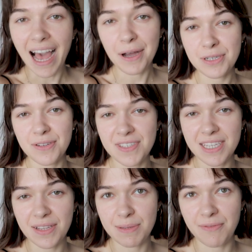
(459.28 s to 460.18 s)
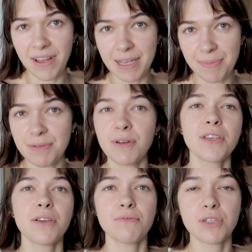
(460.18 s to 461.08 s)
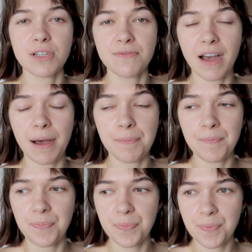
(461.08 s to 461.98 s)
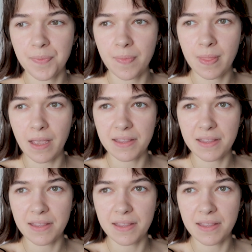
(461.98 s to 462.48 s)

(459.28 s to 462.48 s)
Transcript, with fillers: A oczywiście do zmywania podłogi używam mm,